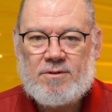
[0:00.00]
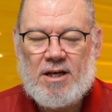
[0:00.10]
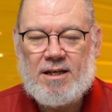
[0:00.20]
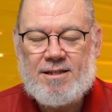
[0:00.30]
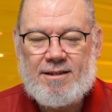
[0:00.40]

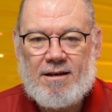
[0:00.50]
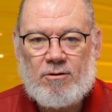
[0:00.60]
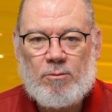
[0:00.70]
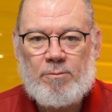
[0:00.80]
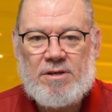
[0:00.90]
Ele tem
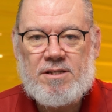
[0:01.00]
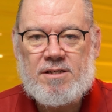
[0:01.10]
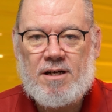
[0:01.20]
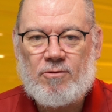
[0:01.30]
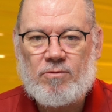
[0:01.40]
uma
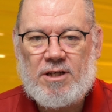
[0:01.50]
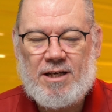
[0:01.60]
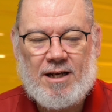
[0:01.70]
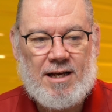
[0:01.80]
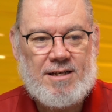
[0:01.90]
missão
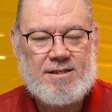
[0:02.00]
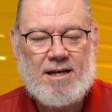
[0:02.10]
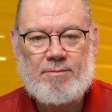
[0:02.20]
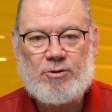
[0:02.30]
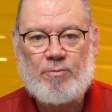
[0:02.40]
que ele
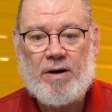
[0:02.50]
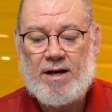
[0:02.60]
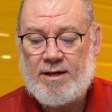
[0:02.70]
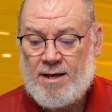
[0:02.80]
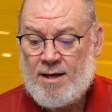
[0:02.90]
recebe do
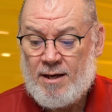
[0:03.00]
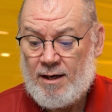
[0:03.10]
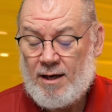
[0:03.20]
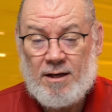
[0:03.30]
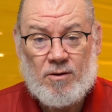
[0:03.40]
Pai.
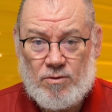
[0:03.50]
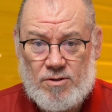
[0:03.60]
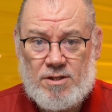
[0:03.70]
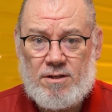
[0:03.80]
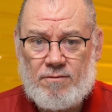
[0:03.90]

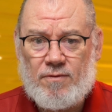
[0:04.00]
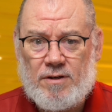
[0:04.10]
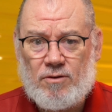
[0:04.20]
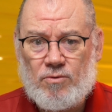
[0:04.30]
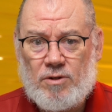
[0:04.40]

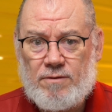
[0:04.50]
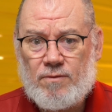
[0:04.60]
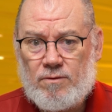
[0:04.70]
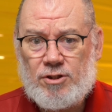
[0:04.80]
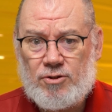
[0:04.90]
Inclusive, no
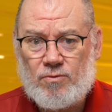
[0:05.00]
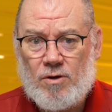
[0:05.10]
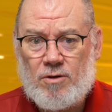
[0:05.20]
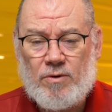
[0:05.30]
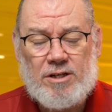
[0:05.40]
livro de
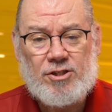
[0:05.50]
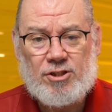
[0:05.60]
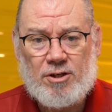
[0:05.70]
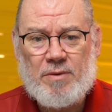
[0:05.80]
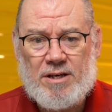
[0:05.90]
João, ele
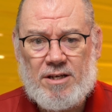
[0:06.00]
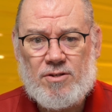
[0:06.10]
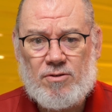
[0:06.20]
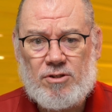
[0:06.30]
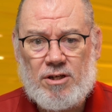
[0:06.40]
chama
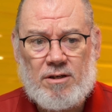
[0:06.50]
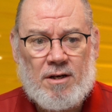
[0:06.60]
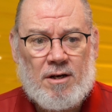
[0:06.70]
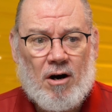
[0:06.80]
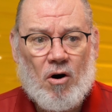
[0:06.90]
isso de
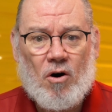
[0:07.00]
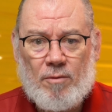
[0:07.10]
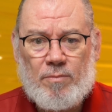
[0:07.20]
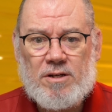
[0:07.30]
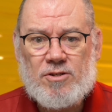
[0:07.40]

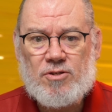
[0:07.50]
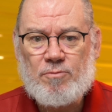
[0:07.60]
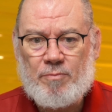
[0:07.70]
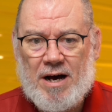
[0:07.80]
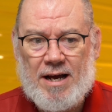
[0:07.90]
obras do
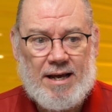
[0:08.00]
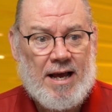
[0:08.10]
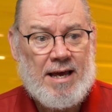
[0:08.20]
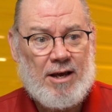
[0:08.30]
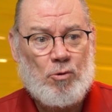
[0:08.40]
Pai.
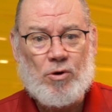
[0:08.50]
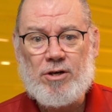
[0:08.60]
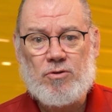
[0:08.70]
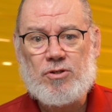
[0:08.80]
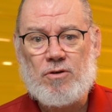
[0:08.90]
O que
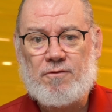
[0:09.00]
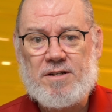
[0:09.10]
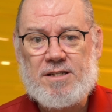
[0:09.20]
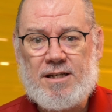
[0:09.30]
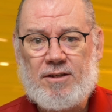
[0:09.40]
eu estou
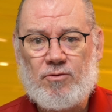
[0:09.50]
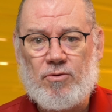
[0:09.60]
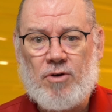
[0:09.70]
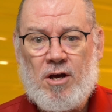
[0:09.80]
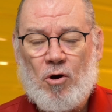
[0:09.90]

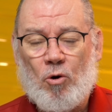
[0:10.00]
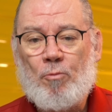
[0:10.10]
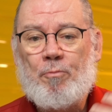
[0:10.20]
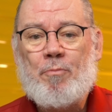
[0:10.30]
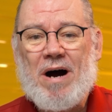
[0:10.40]
fazendo, o
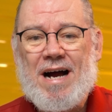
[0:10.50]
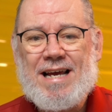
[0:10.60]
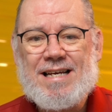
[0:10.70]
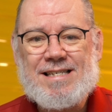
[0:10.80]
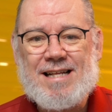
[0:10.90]

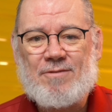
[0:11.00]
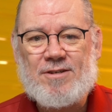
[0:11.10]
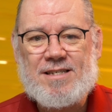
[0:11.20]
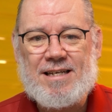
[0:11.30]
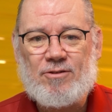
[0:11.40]
Pai está
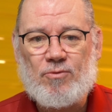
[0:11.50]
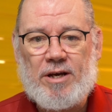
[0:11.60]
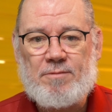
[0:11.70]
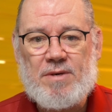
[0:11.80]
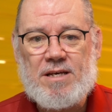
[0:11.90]
fazendo
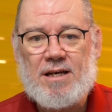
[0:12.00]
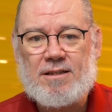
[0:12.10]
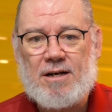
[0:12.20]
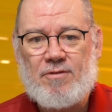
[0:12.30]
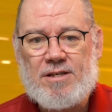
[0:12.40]
em mim,
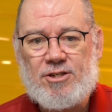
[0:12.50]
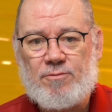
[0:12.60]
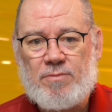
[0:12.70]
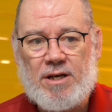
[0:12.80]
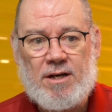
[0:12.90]
através de
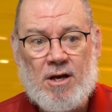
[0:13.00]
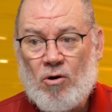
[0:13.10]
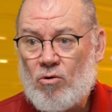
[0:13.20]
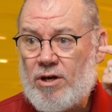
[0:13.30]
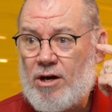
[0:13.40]
mim.
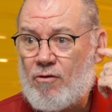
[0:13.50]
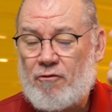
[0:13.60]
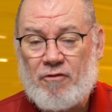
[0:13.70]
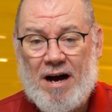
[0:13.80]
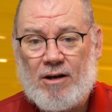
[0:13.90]
O que eu
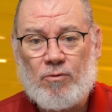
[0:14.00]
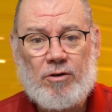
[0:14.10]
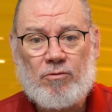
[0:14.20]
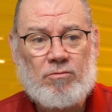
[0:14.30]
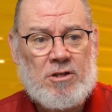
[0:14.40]
falo,
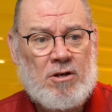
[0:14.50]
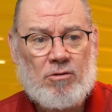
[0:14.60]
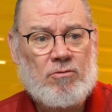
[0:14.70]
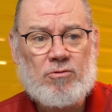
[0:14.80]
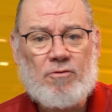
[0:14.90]
eu
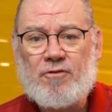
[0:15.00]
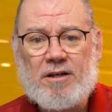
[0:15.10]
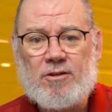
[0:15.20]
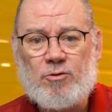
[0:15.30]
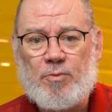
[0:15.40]
não estou
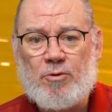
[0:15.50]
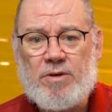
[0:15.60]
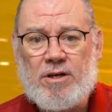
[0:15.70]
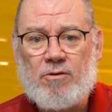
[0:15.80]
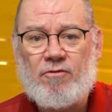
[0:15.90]
falando por
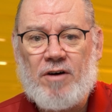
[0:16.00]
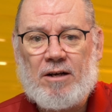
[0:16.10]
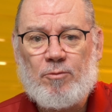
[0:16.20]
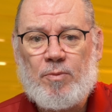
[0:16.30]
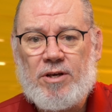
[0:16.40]
mim, eu
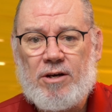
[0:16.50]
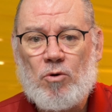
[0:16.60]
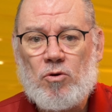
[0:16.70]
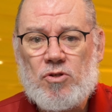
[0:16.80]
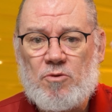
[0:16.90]
falo porque eu
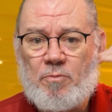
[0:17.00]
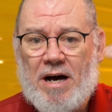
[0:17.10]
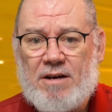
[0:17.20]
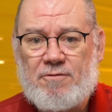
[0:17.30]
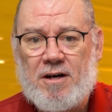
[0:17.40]
ouço o
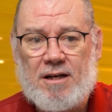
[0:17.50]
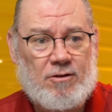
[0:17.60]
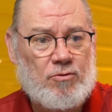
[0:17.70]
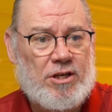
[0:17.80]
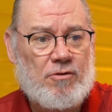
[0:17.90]
Pai
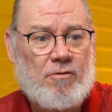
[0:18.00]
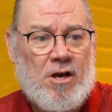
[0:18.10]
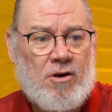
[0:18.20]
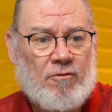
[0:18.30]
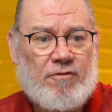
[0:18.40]
falar. O que eu
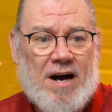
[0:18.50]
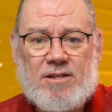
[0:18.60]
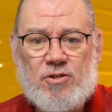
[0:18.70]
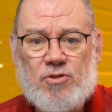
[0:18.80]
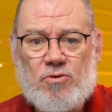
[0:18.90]

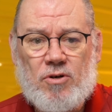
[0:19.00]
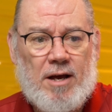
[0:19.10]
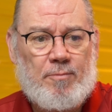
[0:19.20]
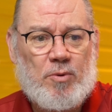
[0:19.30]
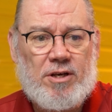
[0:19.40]
faço
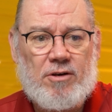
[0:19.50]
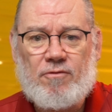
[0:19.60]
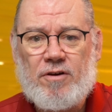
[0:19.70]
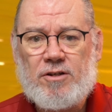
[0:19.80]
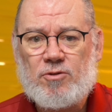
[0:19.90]
é porque eu
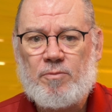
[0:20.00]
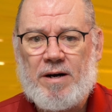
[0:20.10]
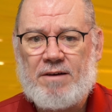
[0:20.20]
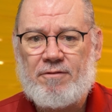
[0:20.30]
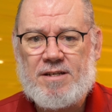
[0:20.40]
vejo o
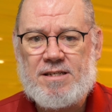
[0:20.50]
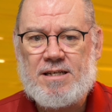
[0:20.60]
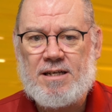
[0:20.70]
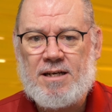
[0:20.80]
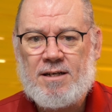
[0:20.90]
Pai
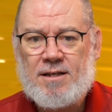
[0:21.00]
fazer